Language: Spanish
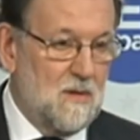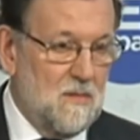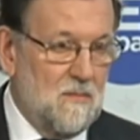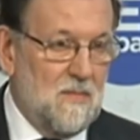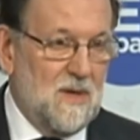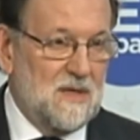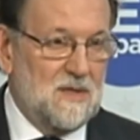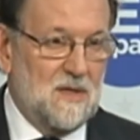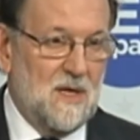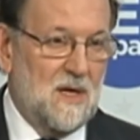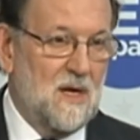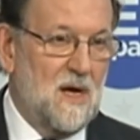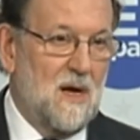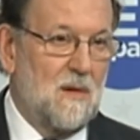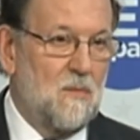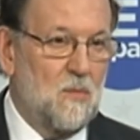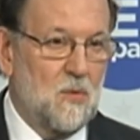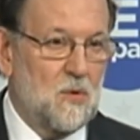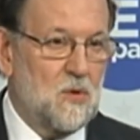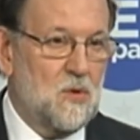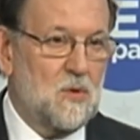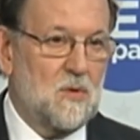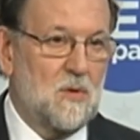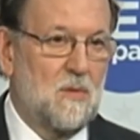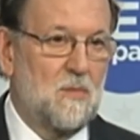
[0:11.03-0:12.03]

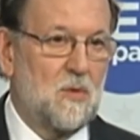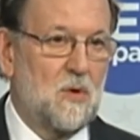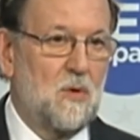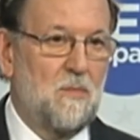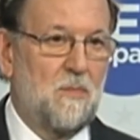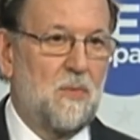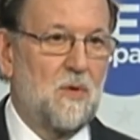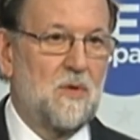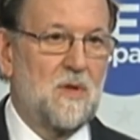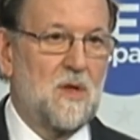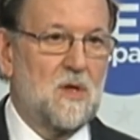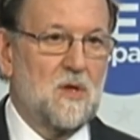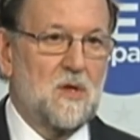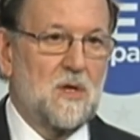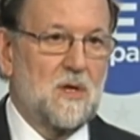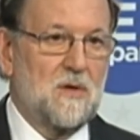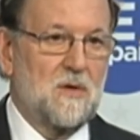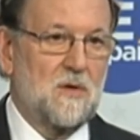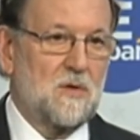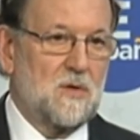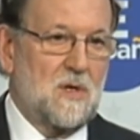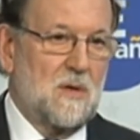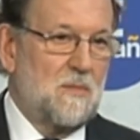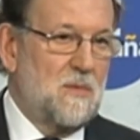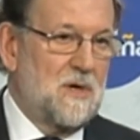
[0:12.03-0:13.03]
mantengamos, como no podía ser de
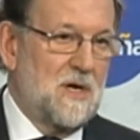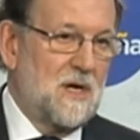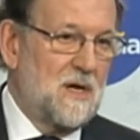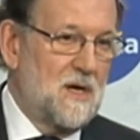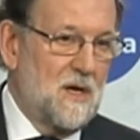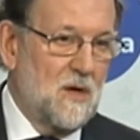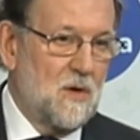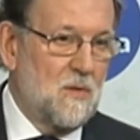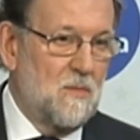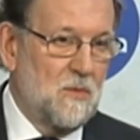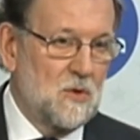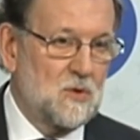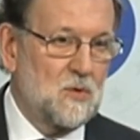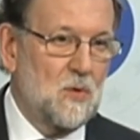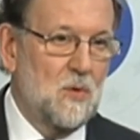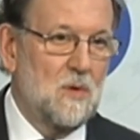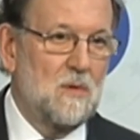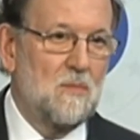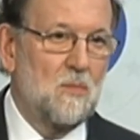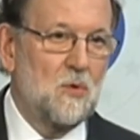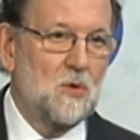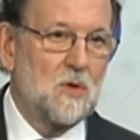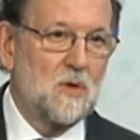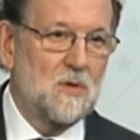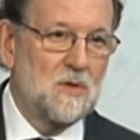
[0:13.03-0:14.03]
otra manera y como todo el
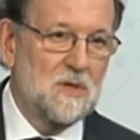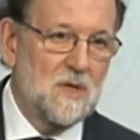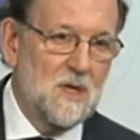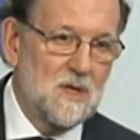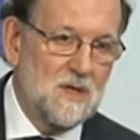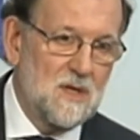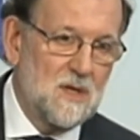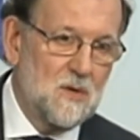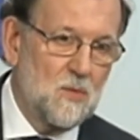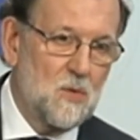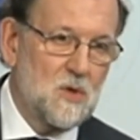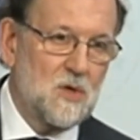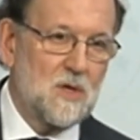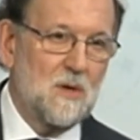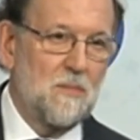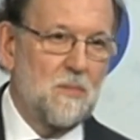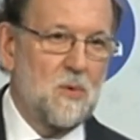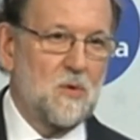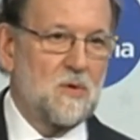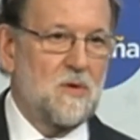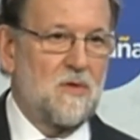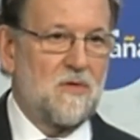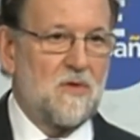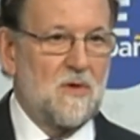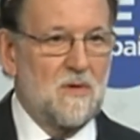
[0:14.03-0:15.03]
mundo entiende, nuestra
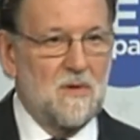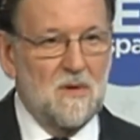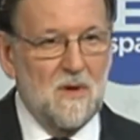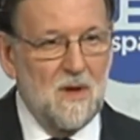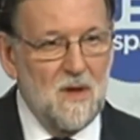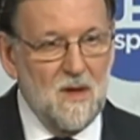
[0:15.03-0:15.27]
posición.